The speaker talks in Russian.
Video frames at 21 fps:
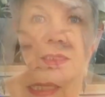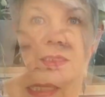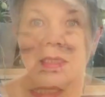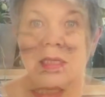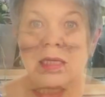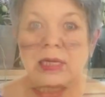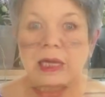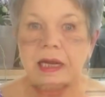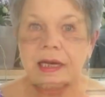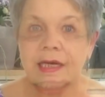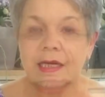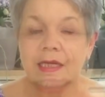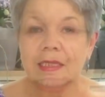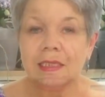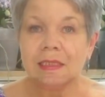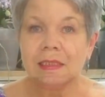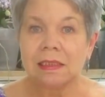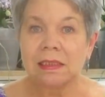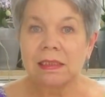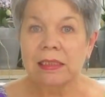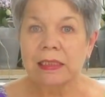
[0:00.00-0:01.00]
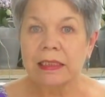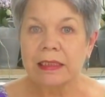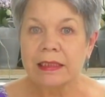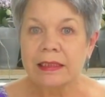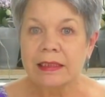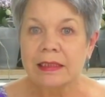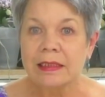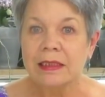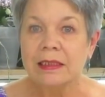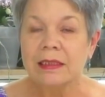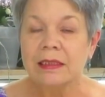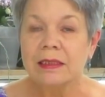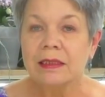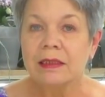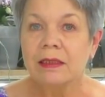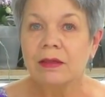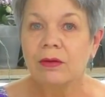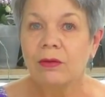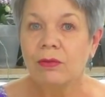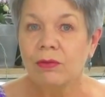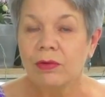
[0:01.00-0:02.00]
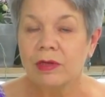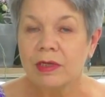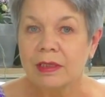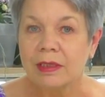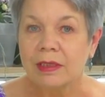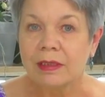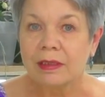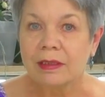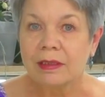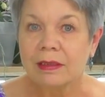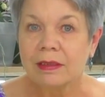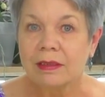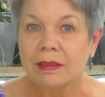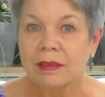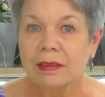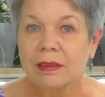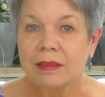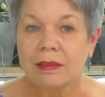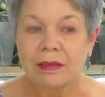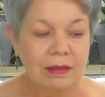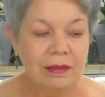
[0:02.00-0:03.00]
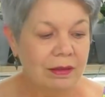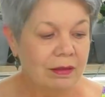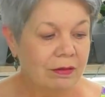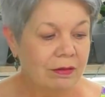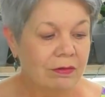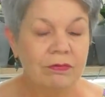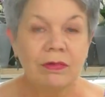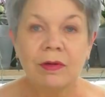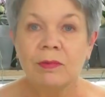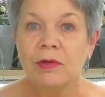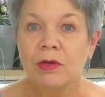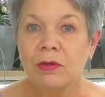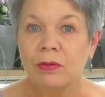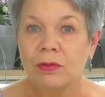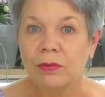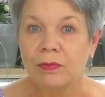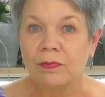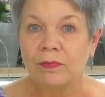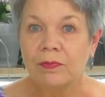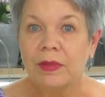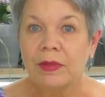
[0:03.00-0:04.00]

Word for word: как нарастить корни в мху.